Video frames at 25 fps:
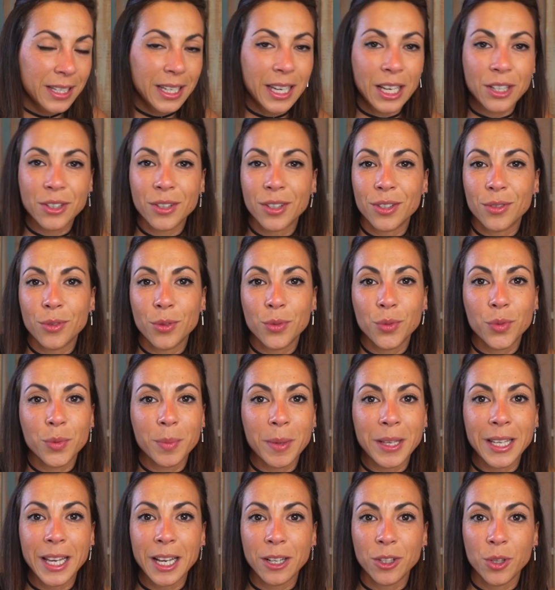c'est quelque chose de toute
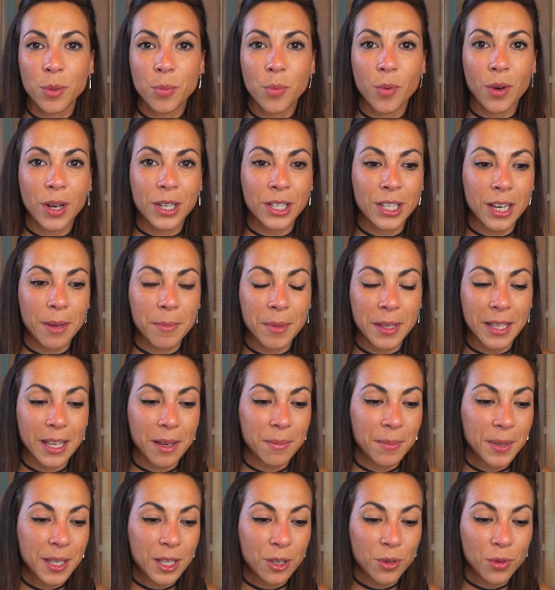manière que tu pourras jamais
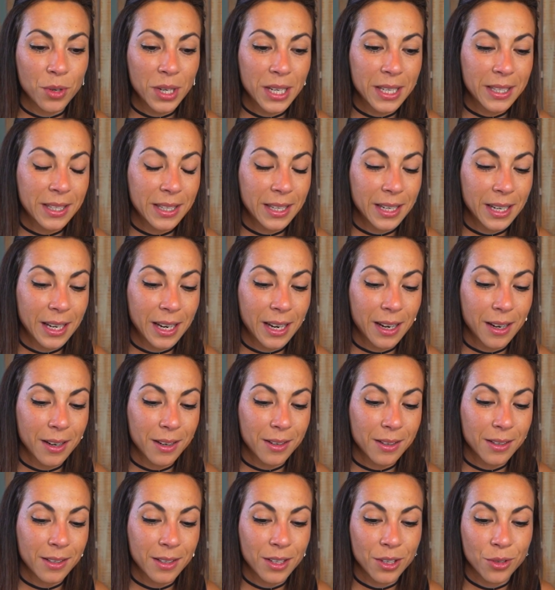t'habituer
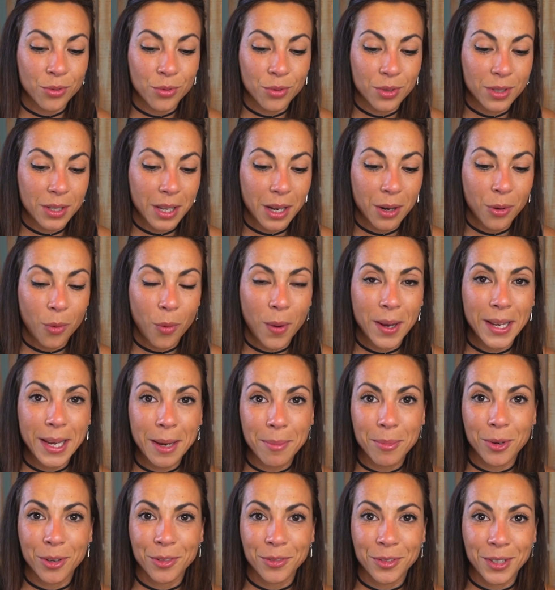euh, c'est juste
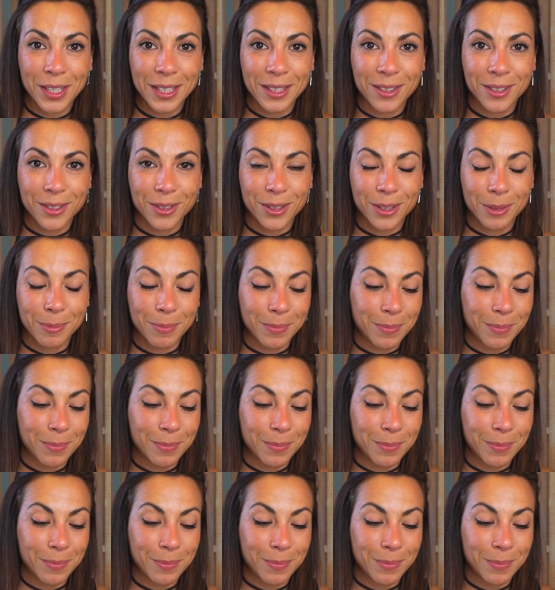incroyable en fait, euh,